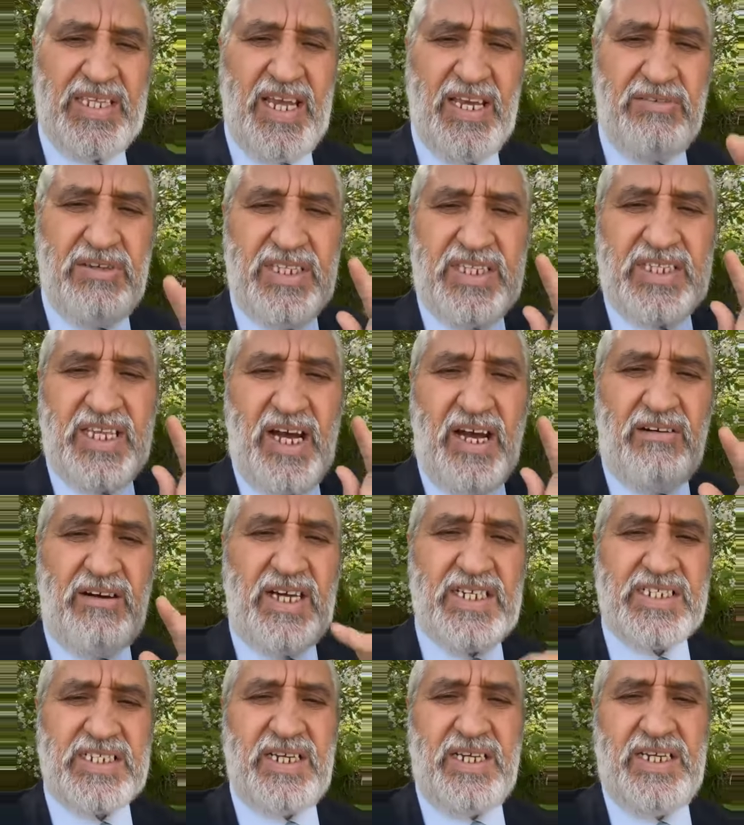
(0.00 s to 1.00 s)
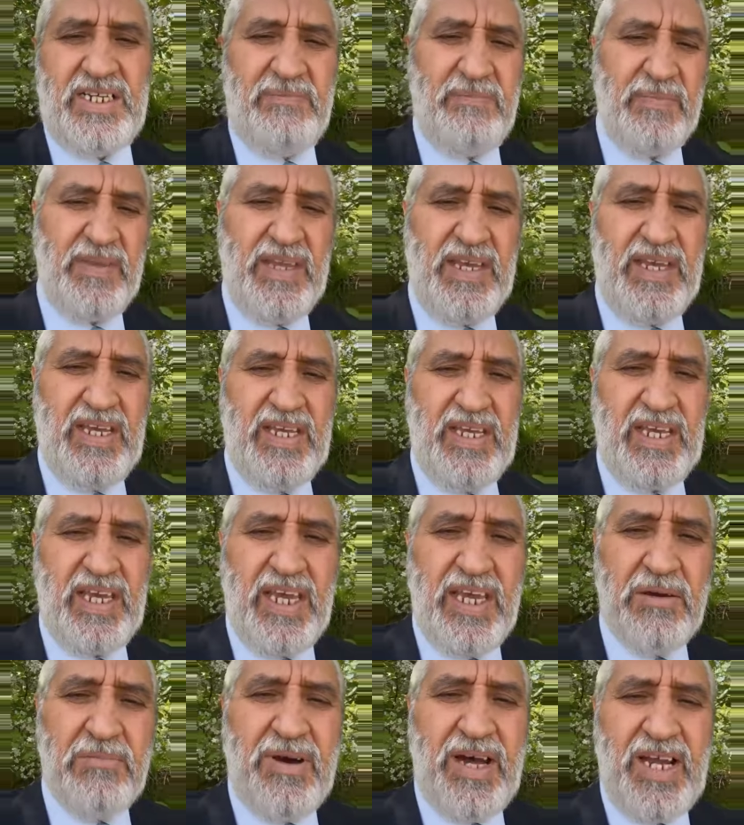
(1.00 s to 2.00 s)
tevhid davasını
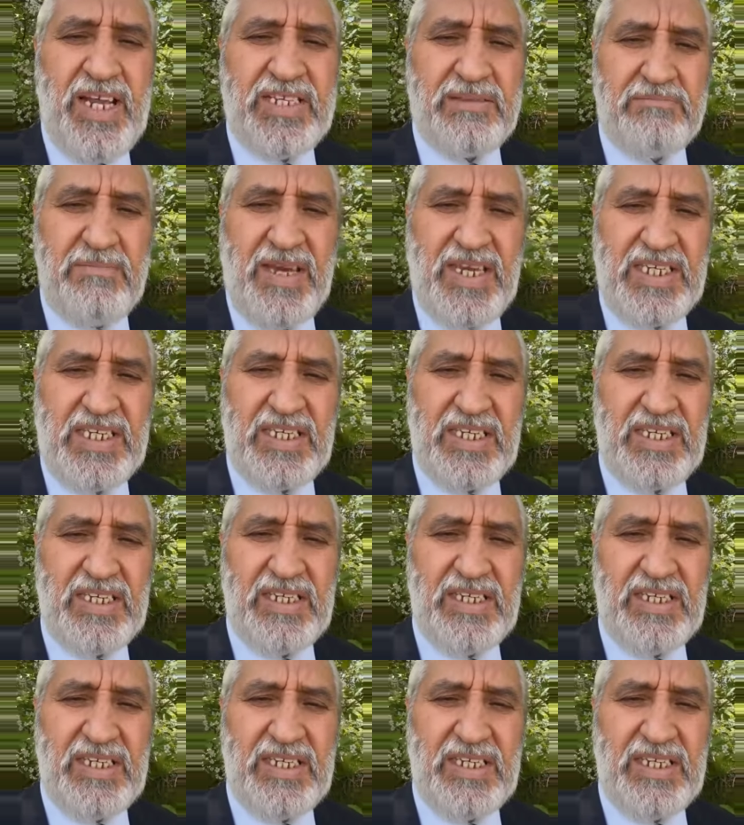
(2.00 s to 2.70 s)
ihmal etmek